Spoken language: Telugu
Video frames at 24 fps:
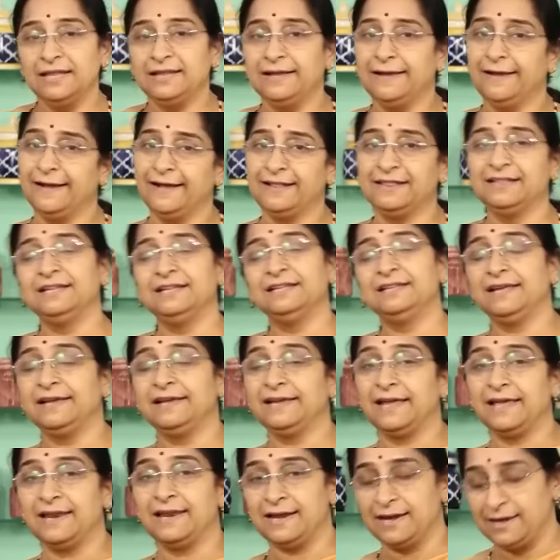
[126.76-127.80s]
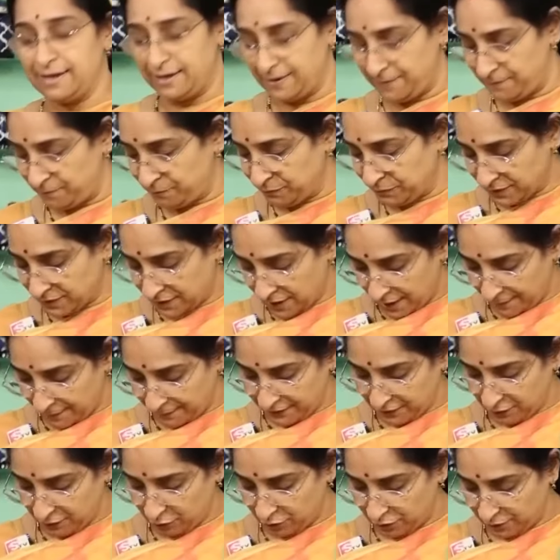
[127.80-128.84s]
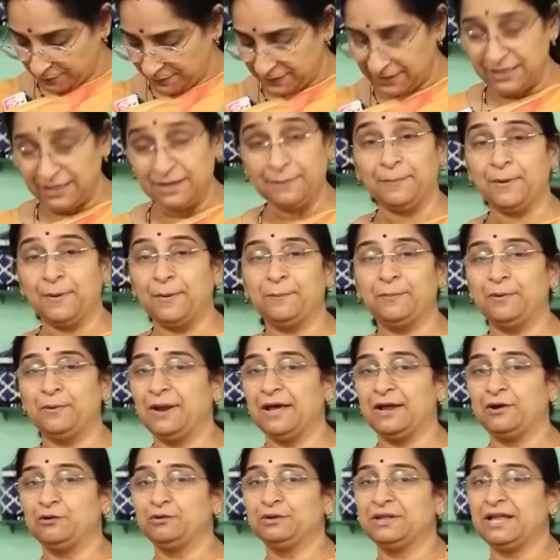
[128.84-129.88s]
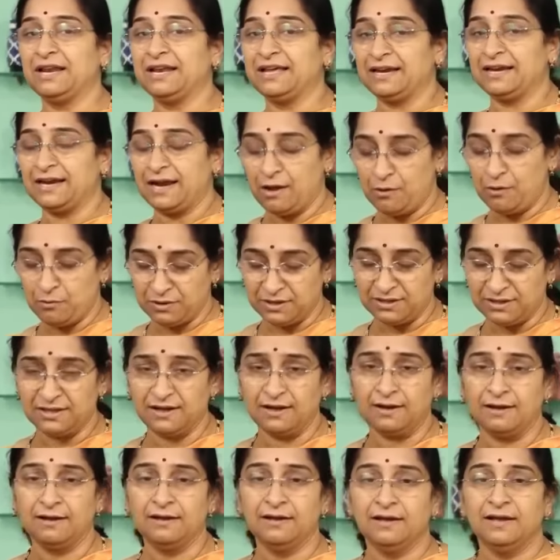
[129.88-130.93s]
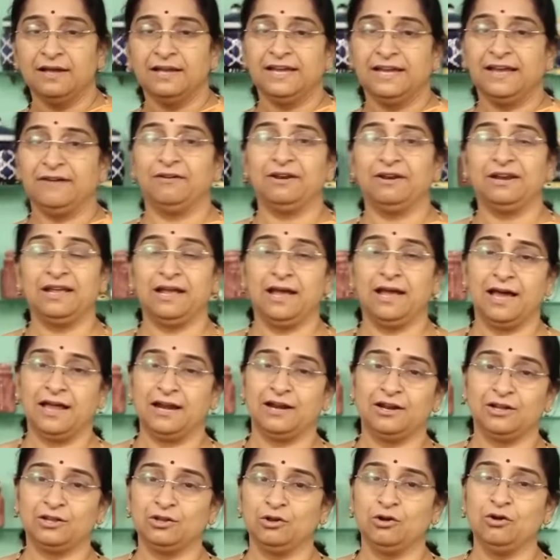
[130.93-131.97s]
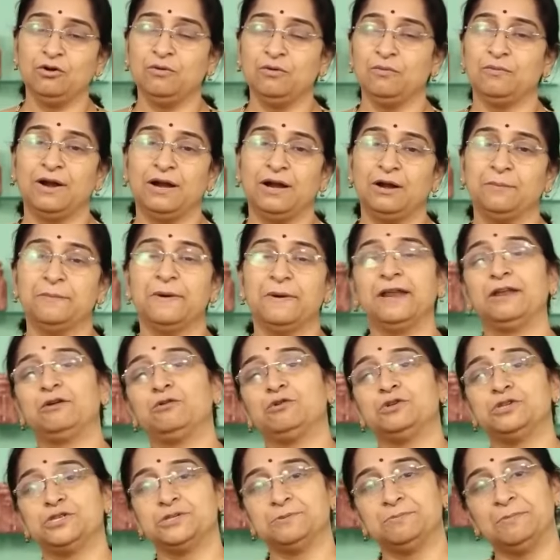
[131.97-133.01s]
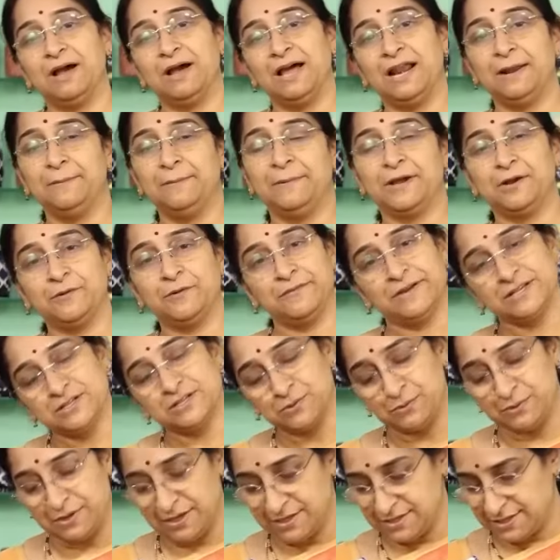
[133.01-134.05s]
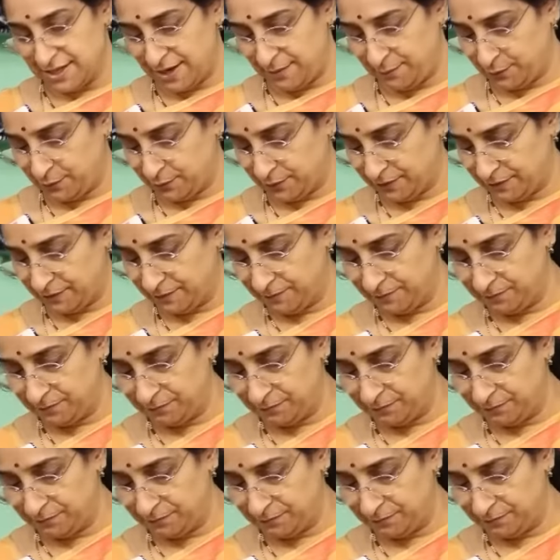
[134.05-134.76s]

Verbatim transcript: ఇది హెల్దీ థింగేనండి కాకపోతే కొంతమందికి పప్పులు అరుగుదలకు రావు కదా ఎవరికి అరగదో వాళ్ళు మరి కొంచెం అల్లం ఎక్కువ వేసుకుంటే సరిపోతుంది